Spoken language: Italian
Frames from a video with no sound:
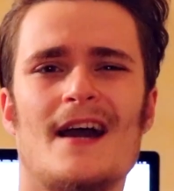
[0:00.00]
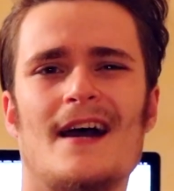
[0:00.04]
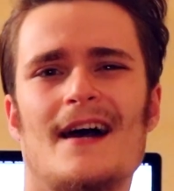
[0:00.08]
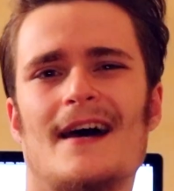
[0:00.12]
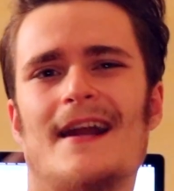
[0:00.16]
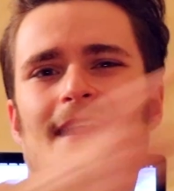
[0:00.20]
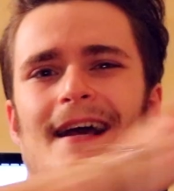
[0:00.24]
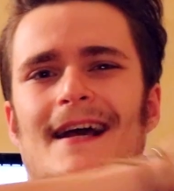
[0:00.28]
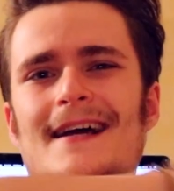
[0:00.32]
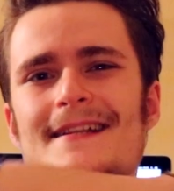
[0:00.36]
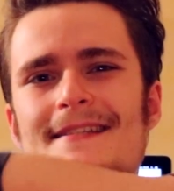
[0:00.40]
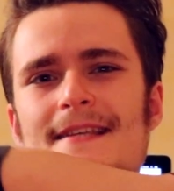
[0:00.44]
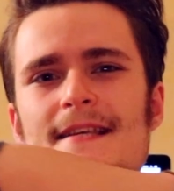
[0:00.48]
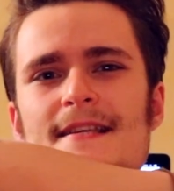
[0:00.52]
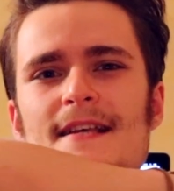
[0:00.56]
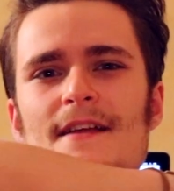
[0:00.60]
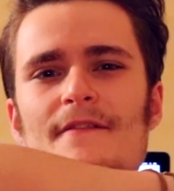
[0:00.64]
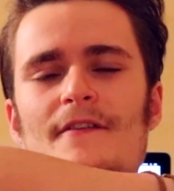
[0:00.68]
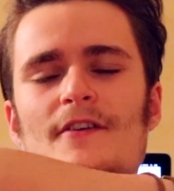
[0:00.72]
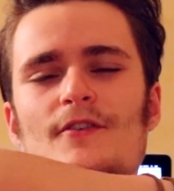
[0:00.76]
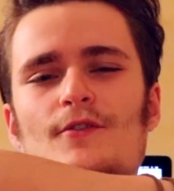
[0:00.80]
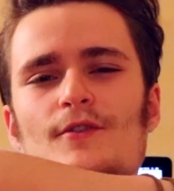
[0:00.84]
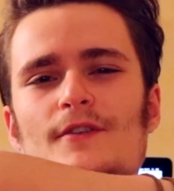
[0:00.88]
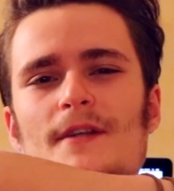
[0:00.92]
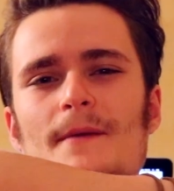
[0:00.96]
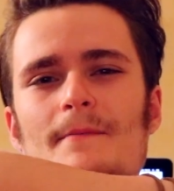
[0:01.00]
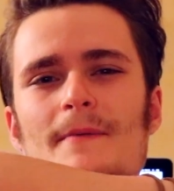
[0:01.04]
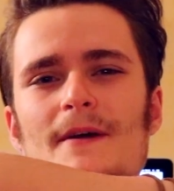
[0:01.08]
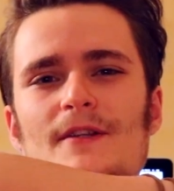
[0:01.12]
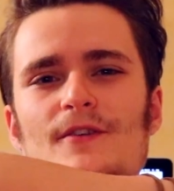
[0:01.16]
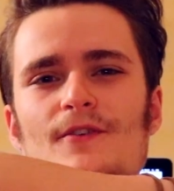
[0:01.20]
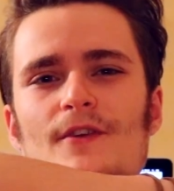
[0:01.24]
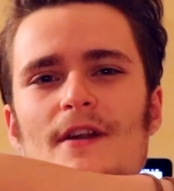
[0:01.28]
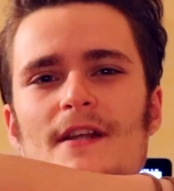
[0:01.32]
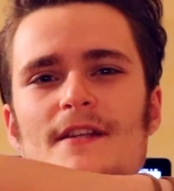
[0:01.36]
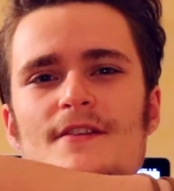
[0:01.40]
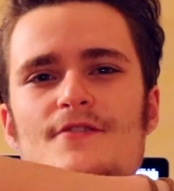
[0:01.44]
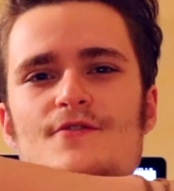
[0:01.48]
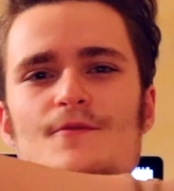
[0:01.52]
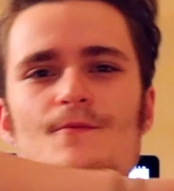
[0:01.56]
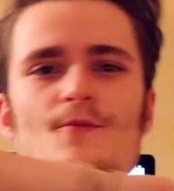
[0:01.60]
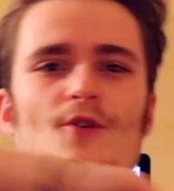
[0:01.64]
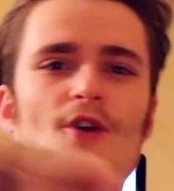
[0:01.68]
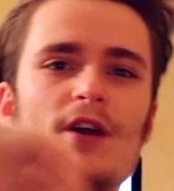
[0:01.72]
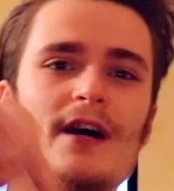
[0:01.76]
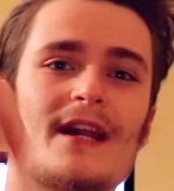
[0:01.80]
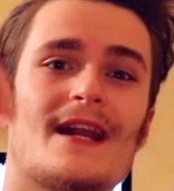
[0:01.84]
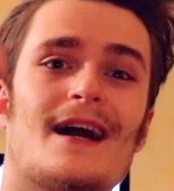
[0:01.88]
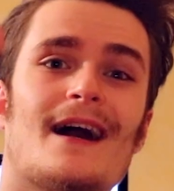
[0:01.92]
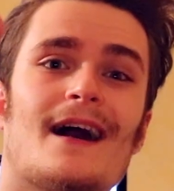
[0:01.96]
Ragazzi salve a tutti e bentornati sul
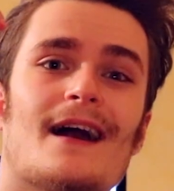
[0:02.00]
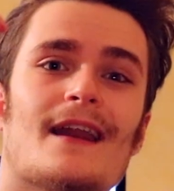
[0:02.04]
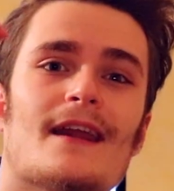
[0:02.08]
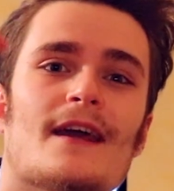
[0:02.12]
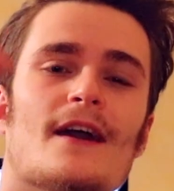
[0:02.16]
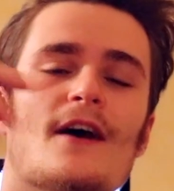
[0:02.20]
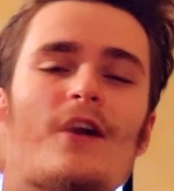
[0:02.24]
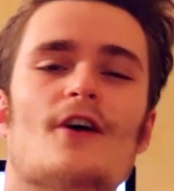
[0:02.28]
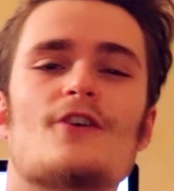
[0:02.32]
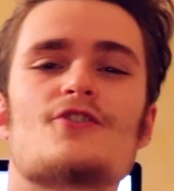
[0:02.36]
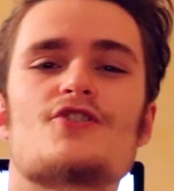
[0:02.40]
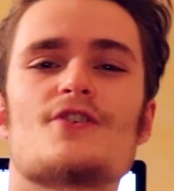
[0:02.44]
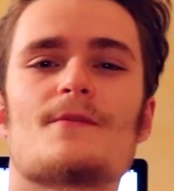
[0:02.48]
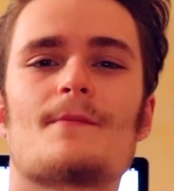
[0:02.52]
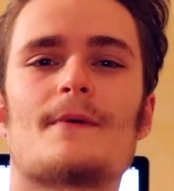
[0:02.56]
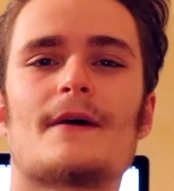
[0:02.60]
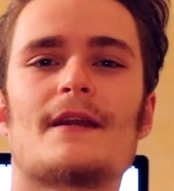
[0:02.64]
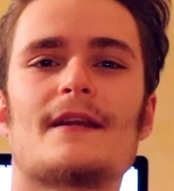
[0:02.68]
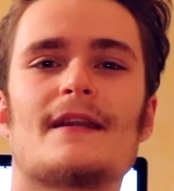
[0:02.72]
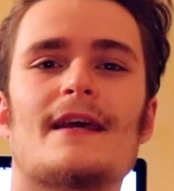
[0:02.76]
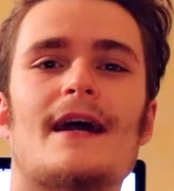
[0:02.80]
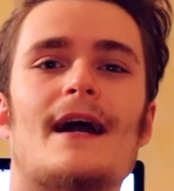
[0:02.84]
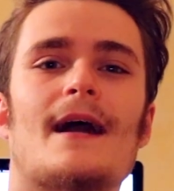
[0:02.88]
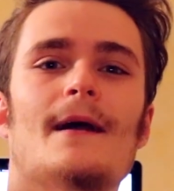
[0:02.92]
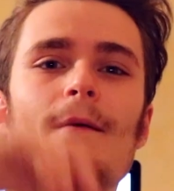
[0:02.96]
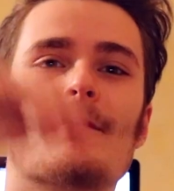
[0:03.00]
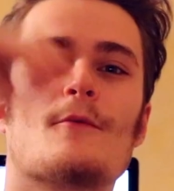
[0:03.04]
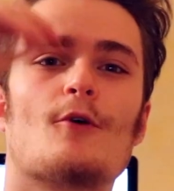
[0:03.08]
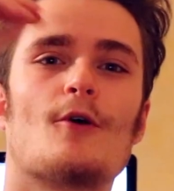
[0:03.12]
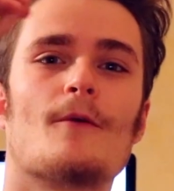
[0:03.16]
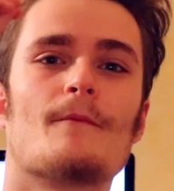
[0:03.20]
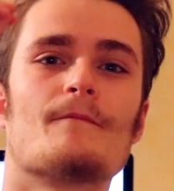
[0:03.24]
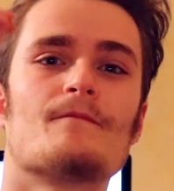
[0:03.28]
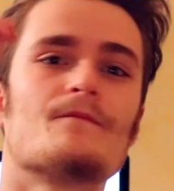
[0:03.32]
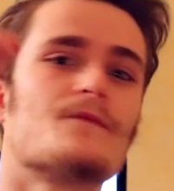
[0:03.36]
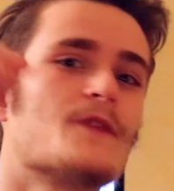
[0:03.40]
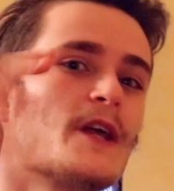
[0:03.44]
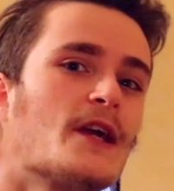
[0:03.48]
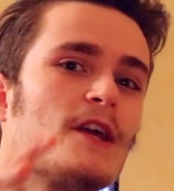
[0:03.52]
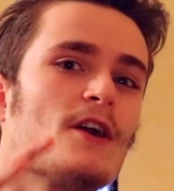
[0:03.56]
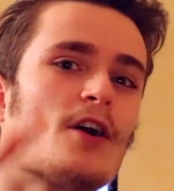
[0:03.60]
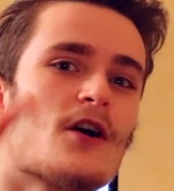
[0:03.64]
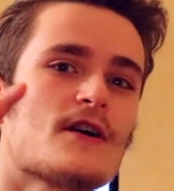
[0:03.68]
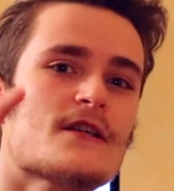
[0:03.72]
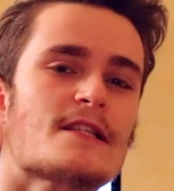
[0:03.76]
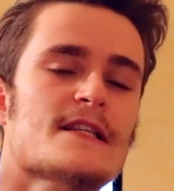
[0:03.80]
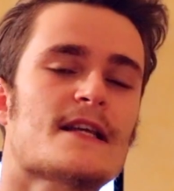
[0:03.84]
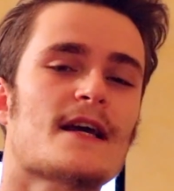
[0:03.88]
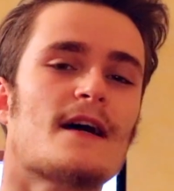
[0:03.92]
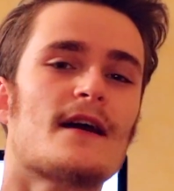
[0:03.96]
mio canale Oggi parliamo degli
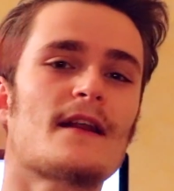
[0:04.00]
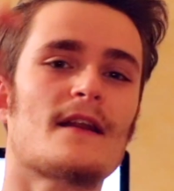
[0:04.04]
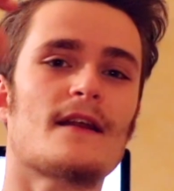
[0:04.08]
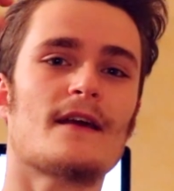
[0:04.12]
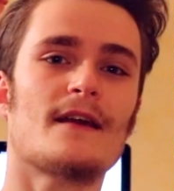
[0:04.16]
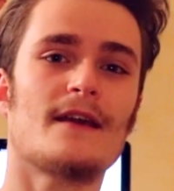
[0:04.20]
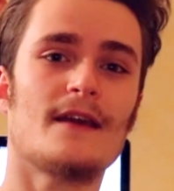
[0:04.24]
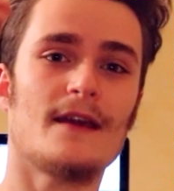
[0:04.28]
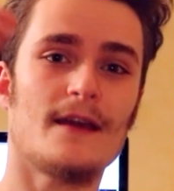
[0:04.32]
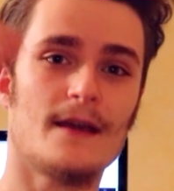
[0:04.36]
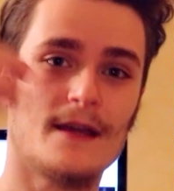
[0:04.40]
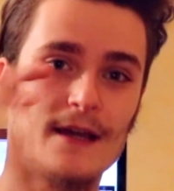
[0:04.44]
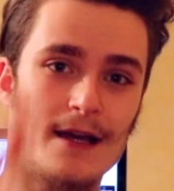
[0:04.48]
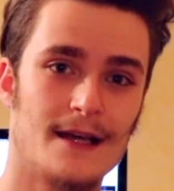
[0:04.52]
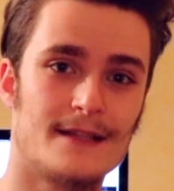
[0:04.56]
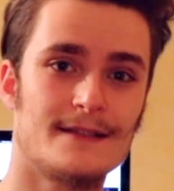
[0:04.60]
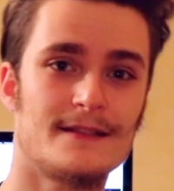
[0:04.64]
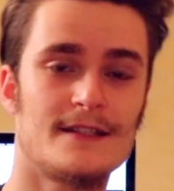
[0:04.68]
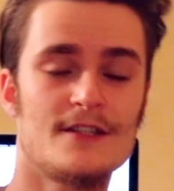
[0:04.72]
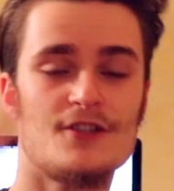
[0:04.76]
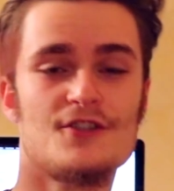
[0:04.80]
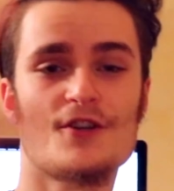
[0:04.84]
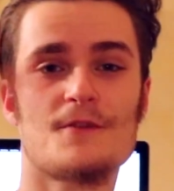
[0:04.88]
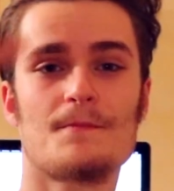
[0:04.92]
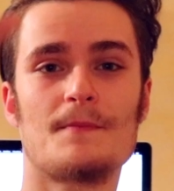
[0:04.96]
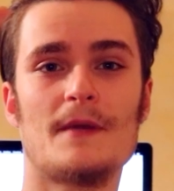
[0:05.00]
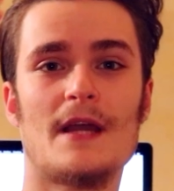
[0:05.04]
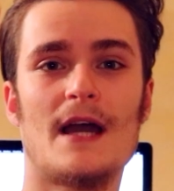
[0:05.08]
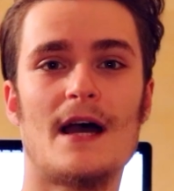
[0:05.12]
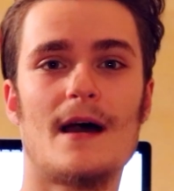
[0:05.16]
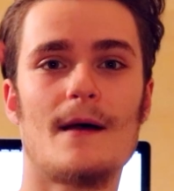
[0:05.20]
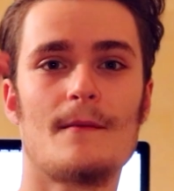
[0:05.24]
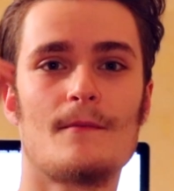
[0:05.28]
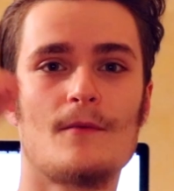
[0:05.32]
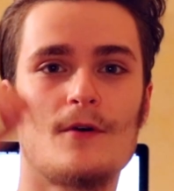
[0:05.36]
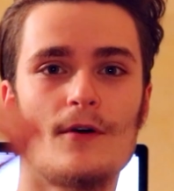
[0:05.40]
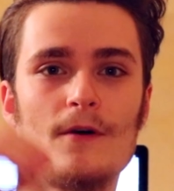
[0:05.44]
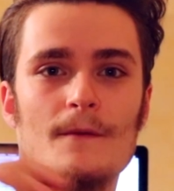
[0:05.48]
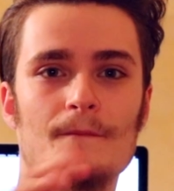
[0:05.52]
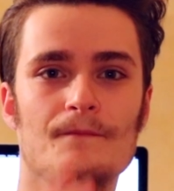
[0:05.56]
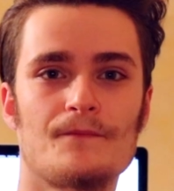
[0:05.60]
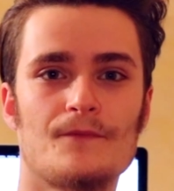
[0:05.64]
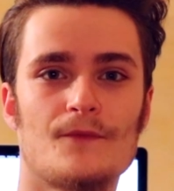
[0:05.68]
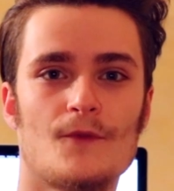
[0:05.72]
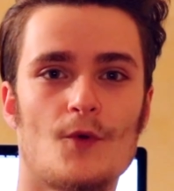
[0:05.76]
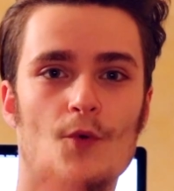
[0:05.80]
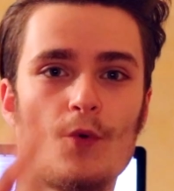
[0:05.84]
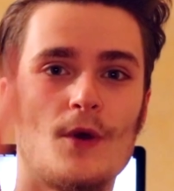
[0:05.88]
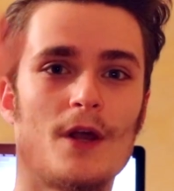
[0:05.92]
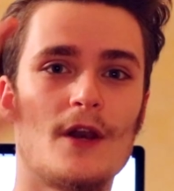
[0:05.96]
Oscar e
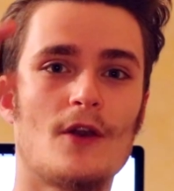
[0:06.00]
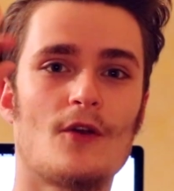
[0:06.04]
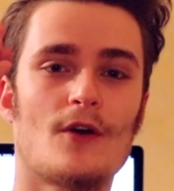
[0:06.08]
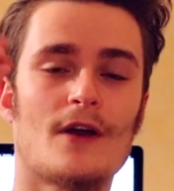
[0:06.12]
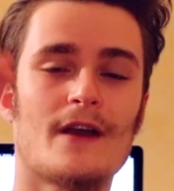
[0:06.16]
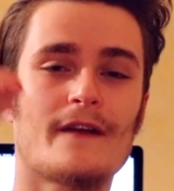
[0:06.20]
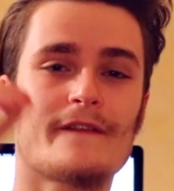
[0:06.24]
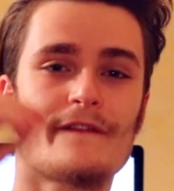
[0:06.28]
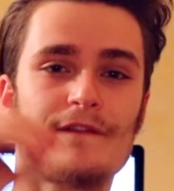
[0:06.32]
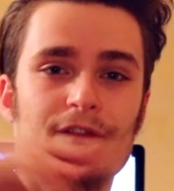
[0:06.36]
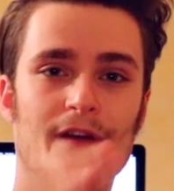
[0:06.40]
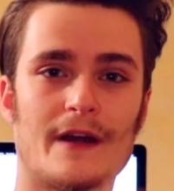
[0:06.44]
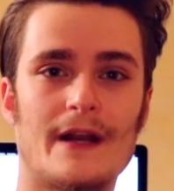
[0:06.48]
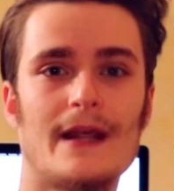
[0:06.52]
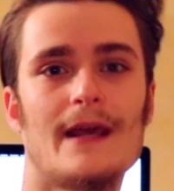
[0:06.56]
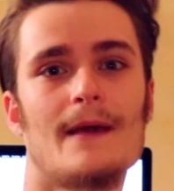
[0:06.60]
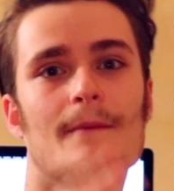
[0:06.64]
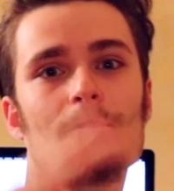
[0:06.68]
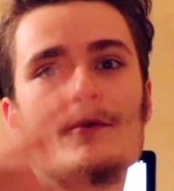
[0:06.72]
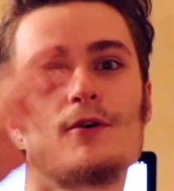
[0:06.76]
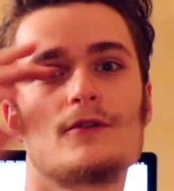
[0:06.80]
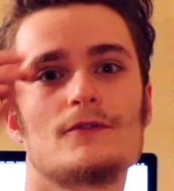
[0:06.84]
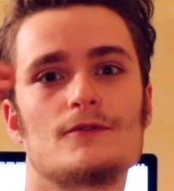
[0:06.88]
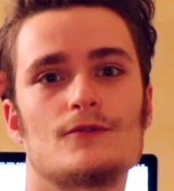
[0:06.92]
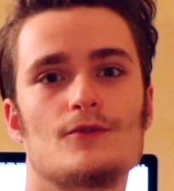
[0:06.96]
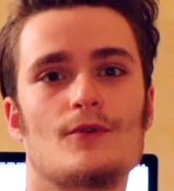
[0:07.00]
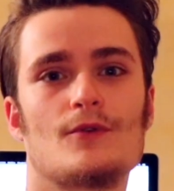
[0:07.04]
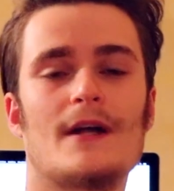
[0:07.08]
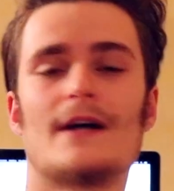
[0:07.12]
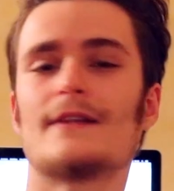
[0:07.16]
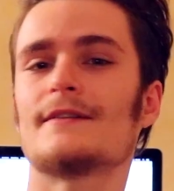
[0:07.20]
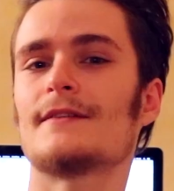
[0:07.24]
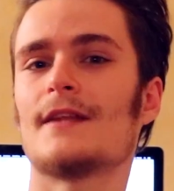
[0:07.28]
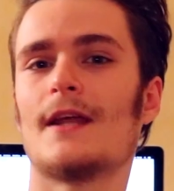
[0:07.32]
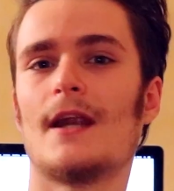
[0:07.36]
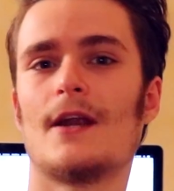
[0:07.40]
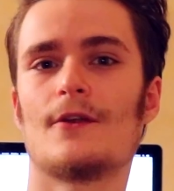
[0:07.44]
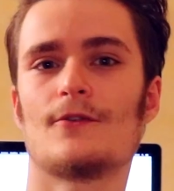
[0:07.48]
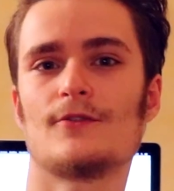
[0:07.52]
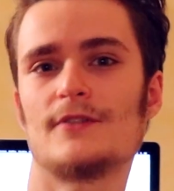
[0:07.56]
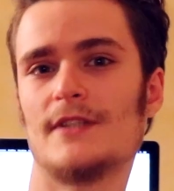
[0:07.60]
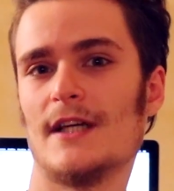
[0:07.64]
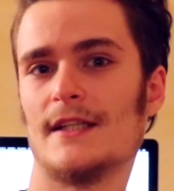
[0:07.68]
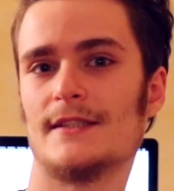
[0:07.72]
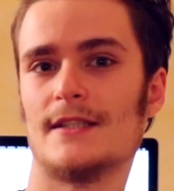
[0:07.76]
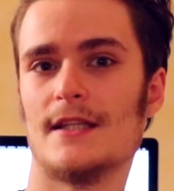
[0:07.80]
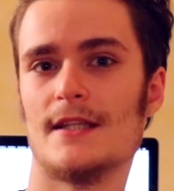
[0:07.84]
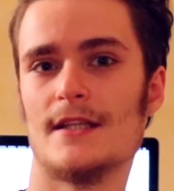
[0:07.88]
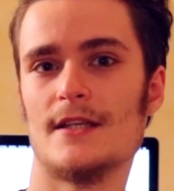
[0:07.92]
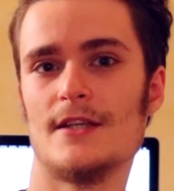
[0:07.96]
anticipiamo quello che faremo durante la
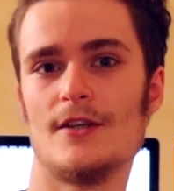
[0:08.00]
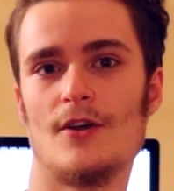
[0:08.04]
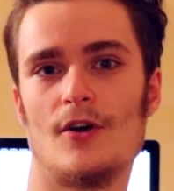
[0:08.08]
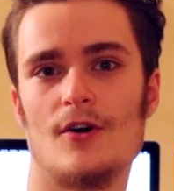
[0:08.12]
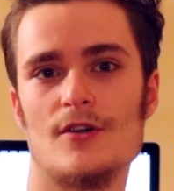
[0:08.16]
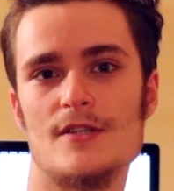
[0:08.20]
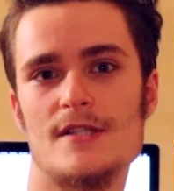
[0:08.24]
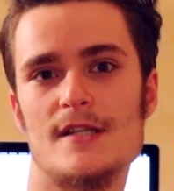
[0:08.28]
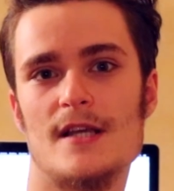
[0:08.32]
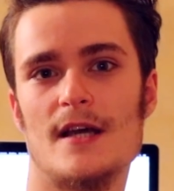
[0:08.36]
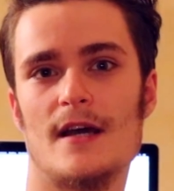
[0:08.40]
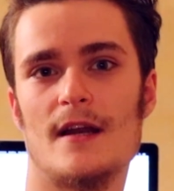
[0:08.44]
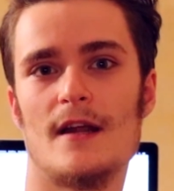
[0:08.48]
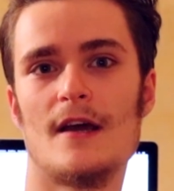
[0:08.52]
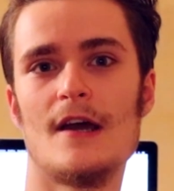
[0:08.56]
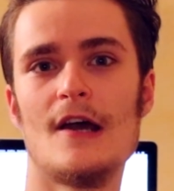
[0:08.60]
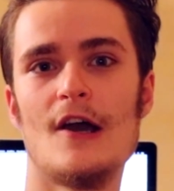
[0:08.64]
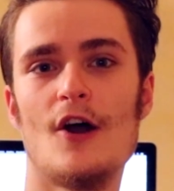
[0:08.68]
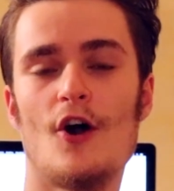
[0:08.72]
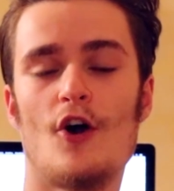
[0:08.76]
nottata degli Oscar